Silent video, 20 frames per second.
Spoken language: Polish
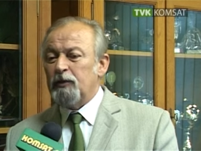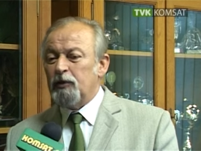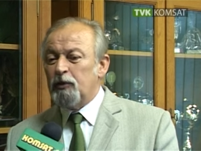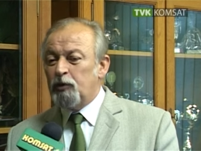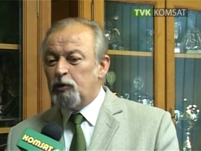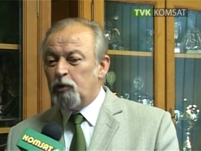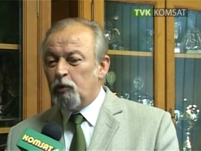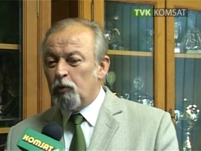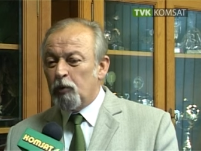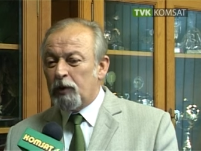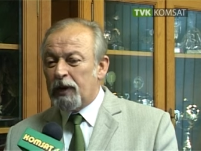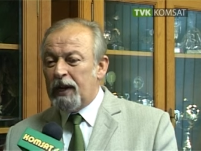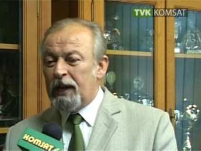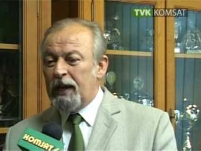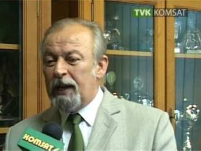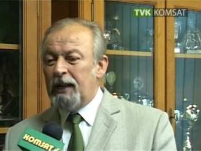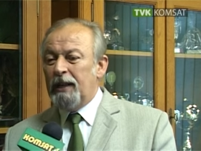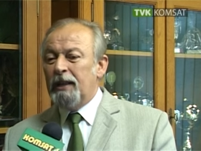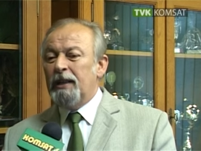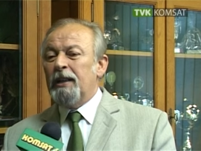
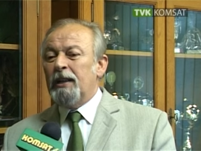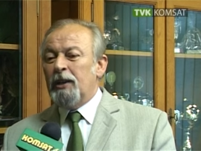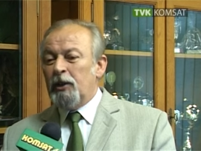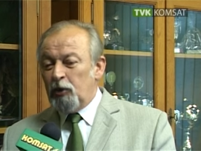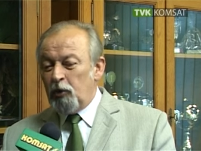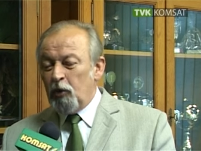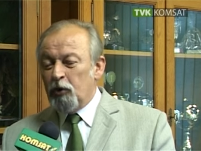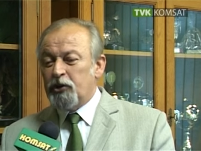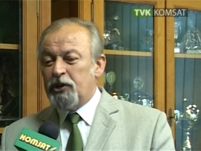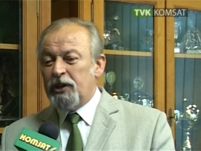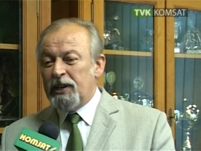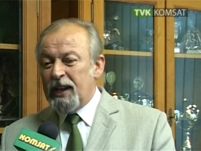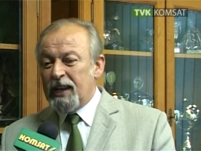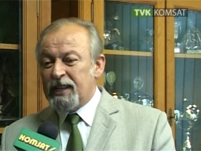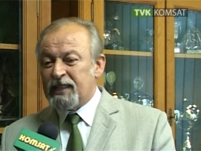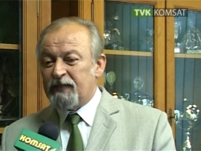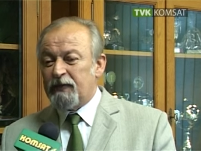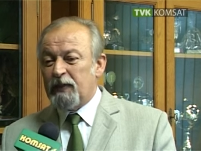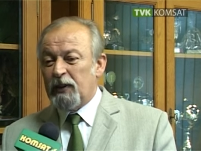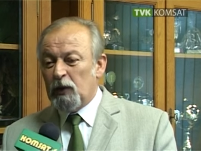która Nosi
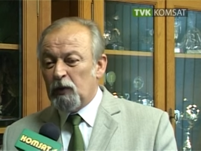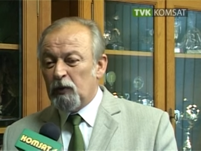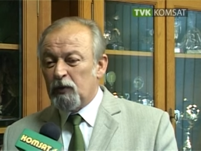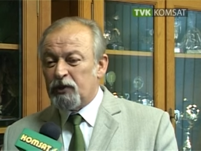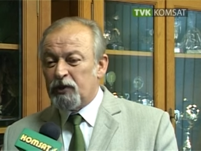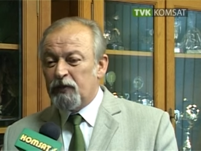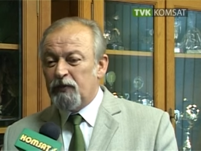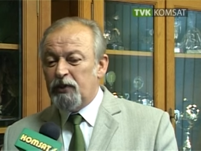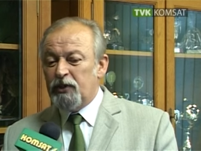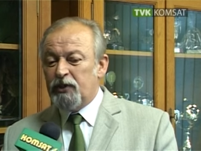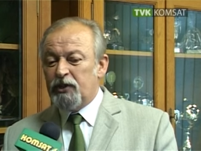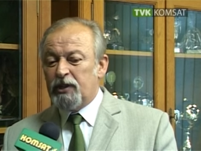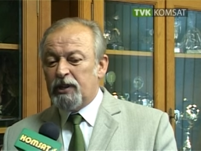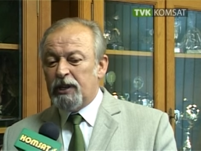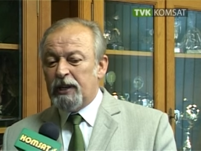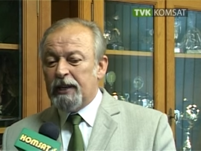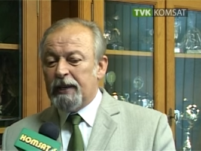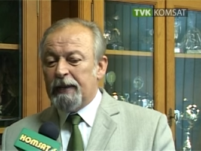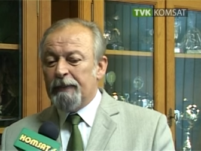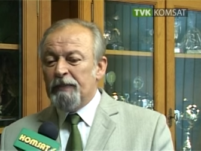nazwę
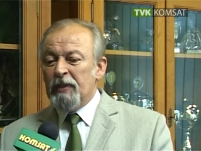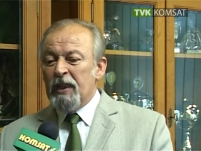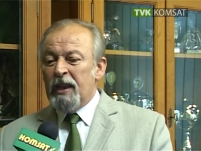oczywiście